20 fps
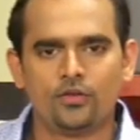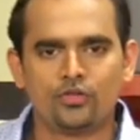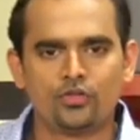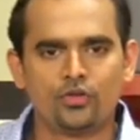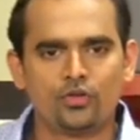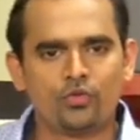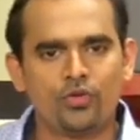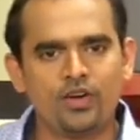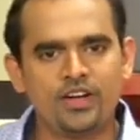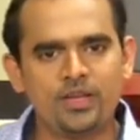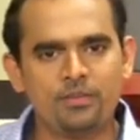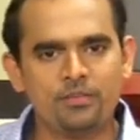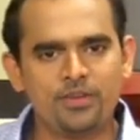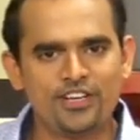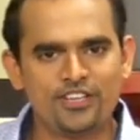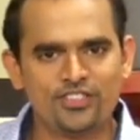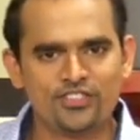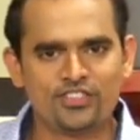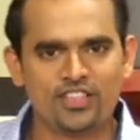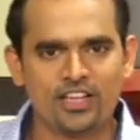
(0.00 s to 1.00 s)
సో ట్వంటీ
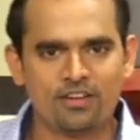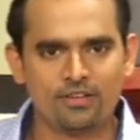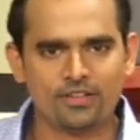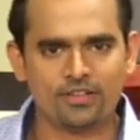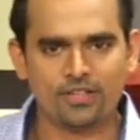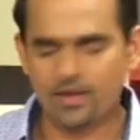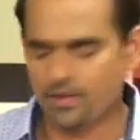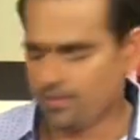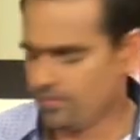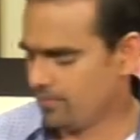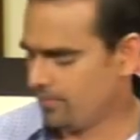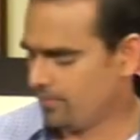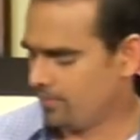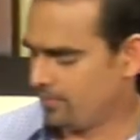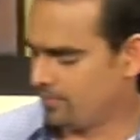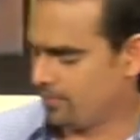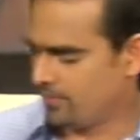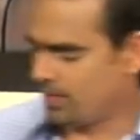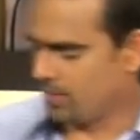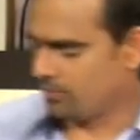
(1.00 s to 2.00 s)
మినిట్స్ తర్వాత
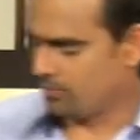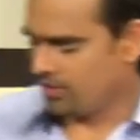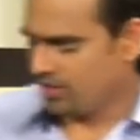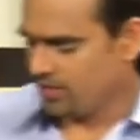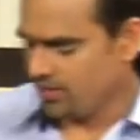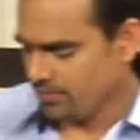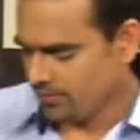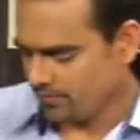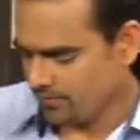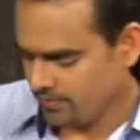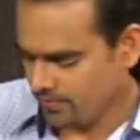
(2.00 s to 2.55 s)
మనం దీన్ని